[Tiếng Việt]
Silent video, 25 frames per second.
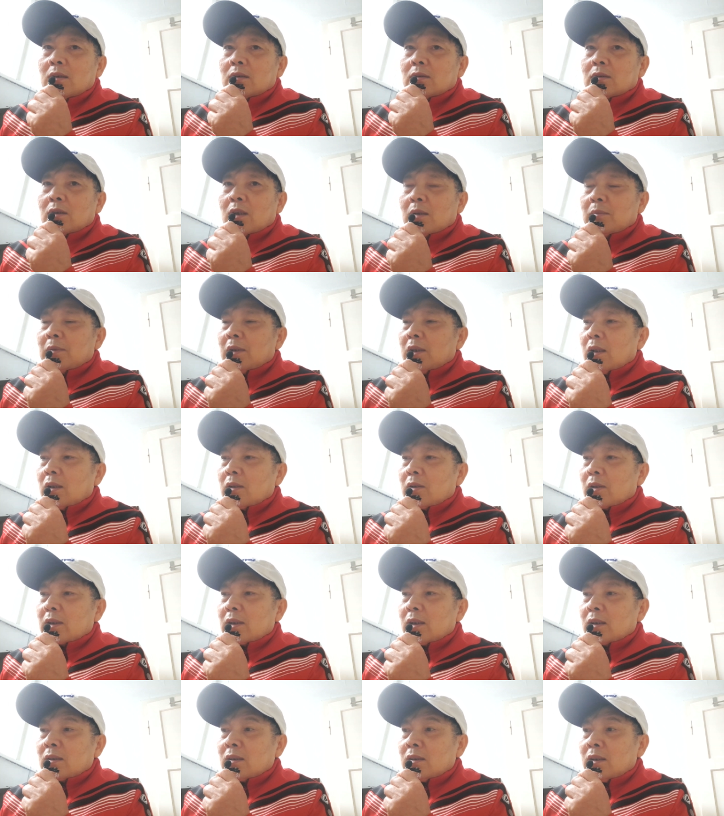rồi bây giờ nó
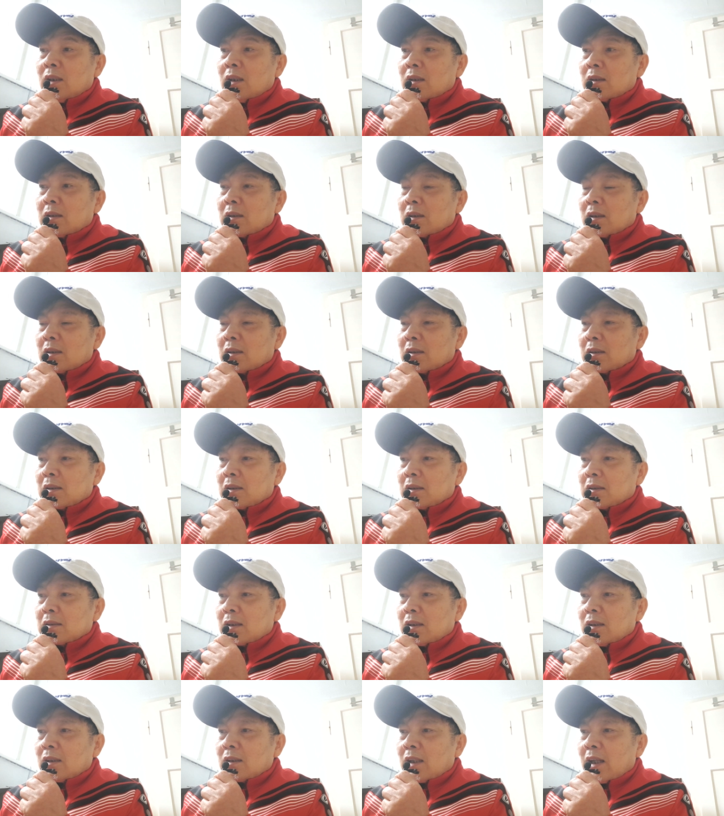cái,
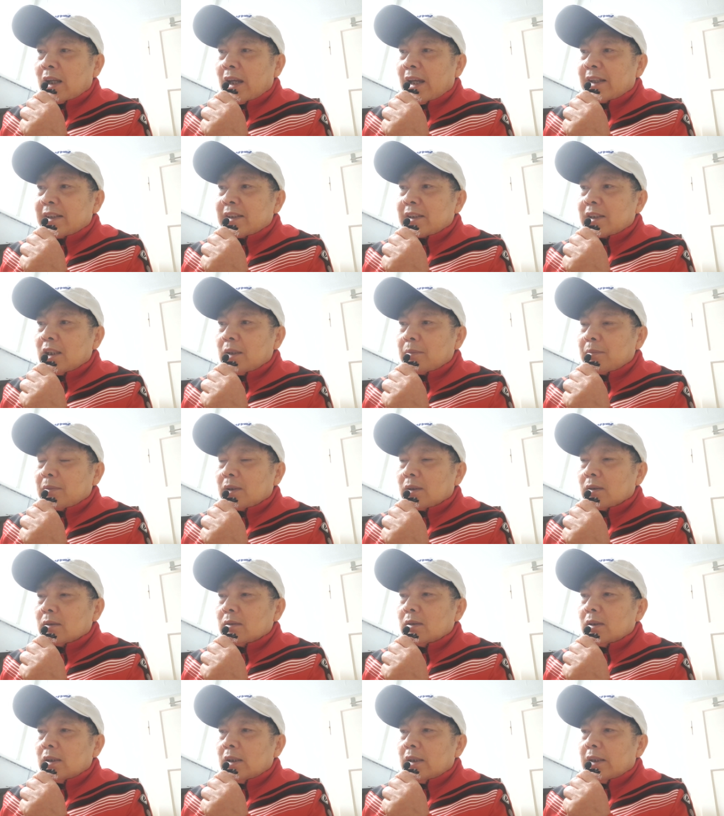cái vấn đề escape nè
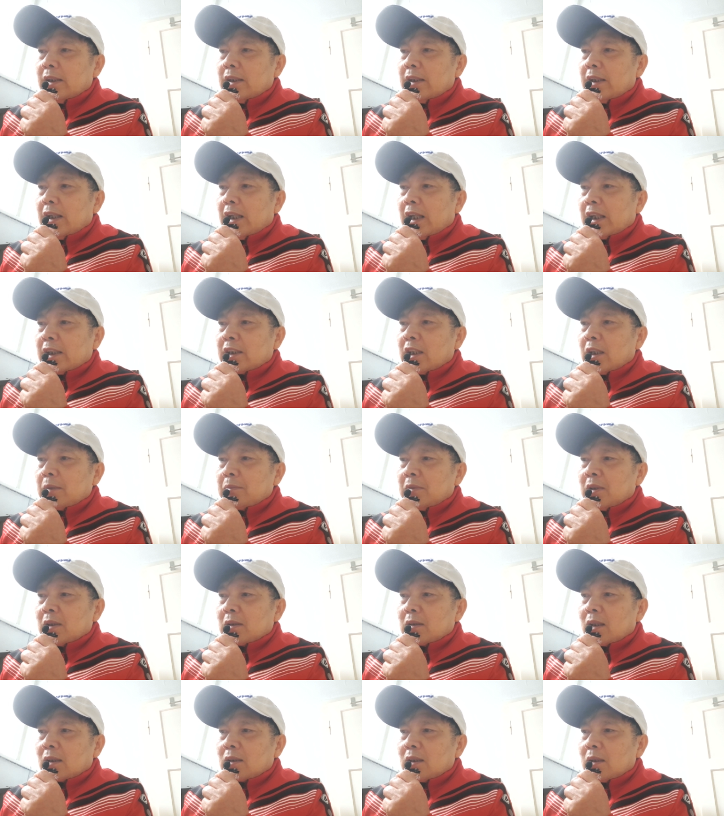escape
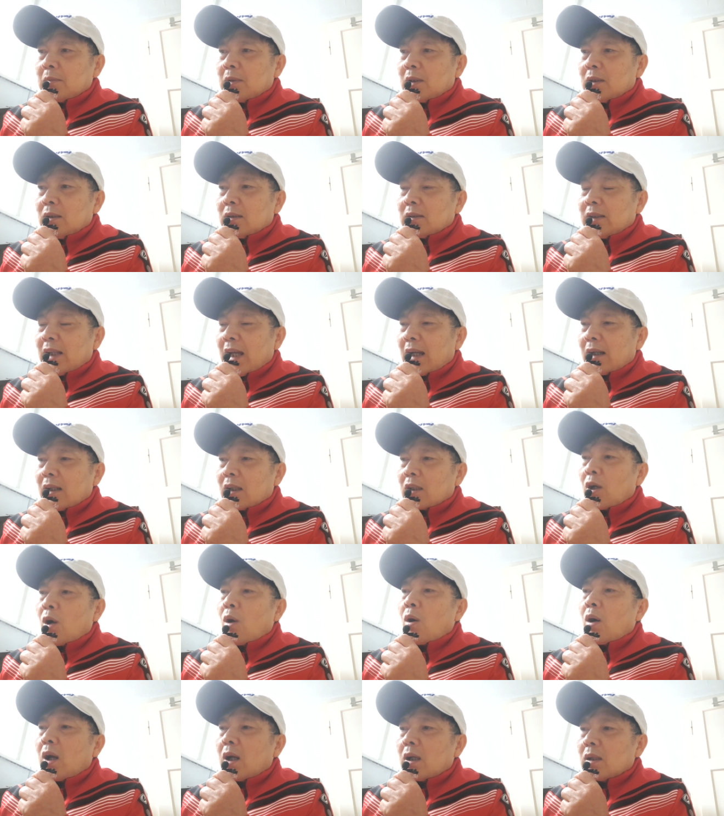dịch ra tiếng mình đơn giản là
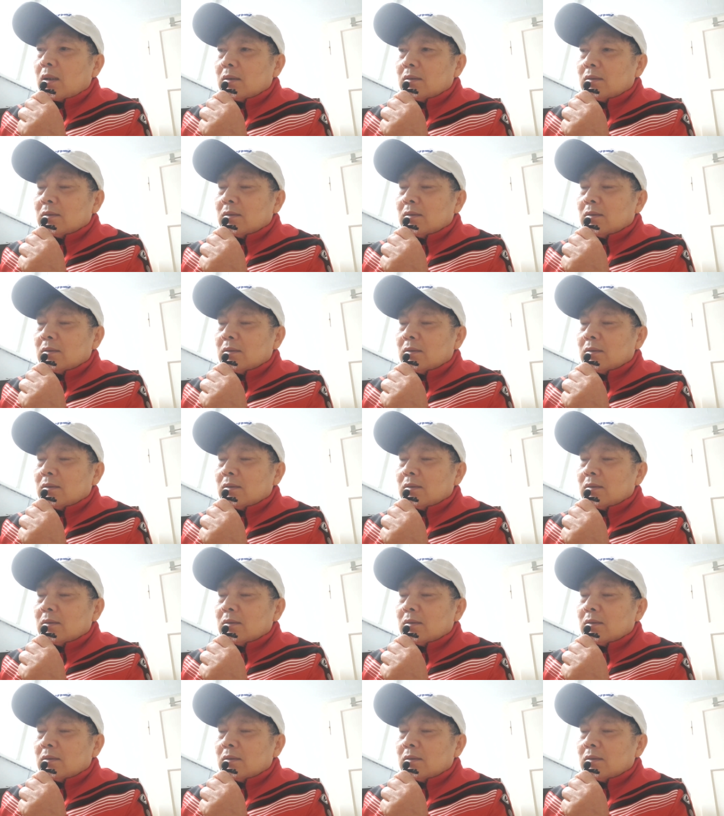có